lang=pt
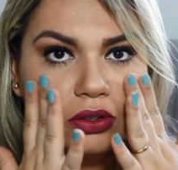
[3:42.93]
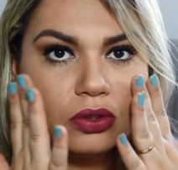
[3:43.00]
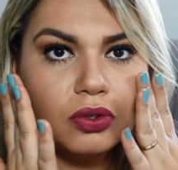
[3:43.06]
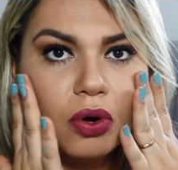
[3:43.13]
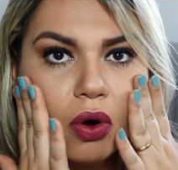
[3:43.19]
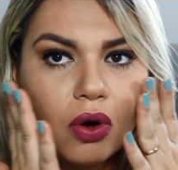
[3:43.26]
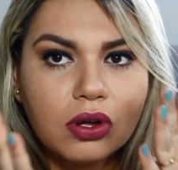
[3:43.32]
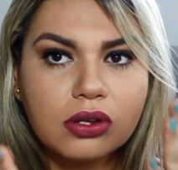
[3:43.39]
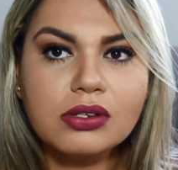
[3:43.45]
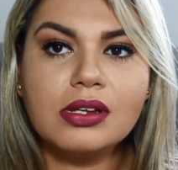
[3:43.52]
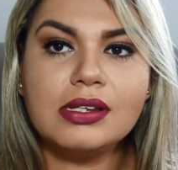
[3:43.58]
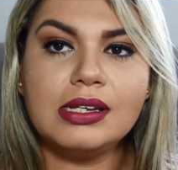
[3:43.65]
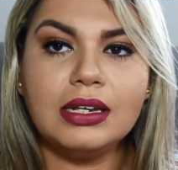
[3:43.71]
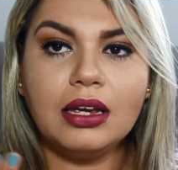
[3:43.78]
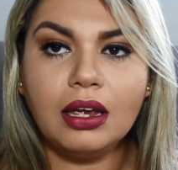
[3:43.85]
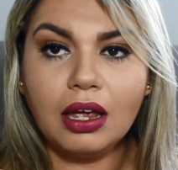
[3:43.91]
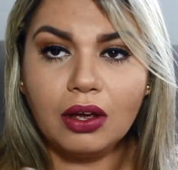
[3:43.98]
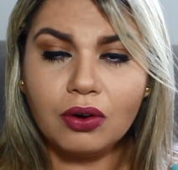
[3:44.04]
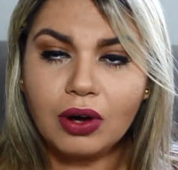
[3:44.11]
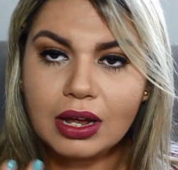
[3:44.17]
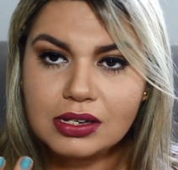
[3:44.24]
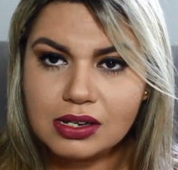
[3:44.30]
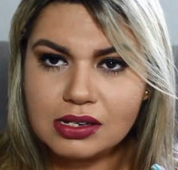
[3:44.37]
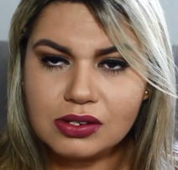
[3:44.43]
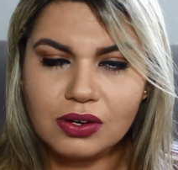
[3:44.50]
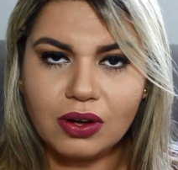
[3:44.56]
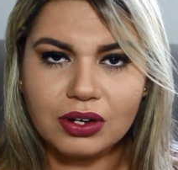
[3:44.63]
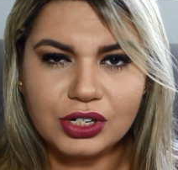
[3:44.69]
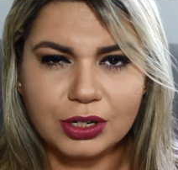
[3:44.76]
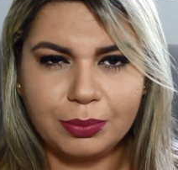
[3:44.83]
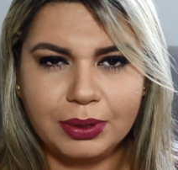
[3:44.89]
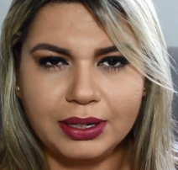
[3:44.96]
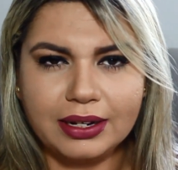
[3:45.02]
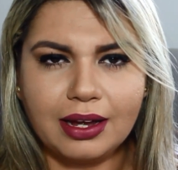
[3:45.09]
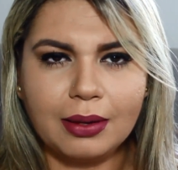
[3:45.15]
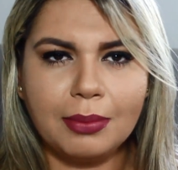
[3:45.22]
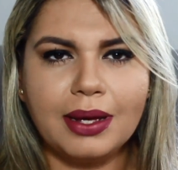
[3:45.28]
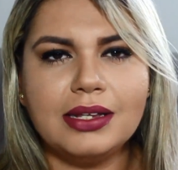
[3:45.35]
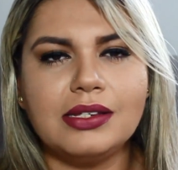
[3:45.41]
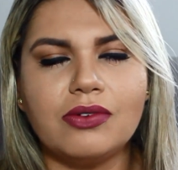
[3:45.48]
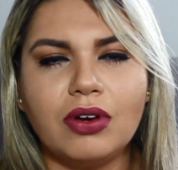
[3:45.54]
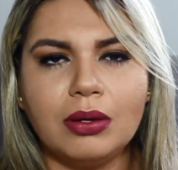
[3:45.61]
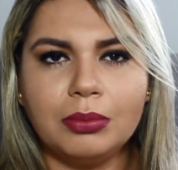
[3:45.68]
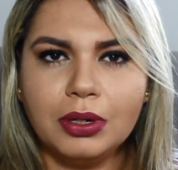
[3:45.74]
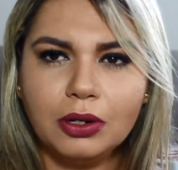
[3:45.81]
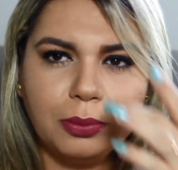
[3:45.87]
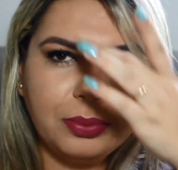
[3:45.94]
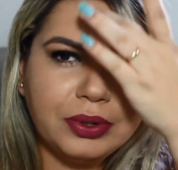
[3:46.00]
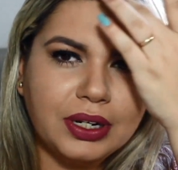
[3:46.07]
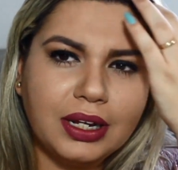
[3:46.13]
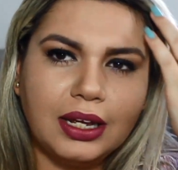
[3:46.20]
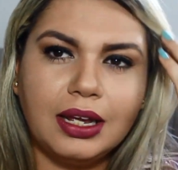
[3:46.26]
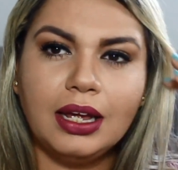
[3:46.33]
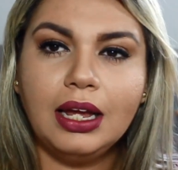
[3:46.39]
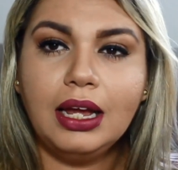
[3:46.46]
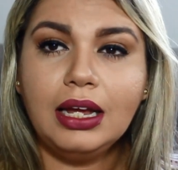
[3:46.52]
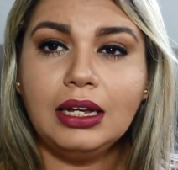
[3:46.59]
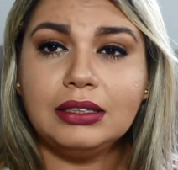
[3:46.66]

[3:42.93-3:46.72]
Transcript: Do rosto, assim, eu às vezes gosto de aplicar a base com a mão, porque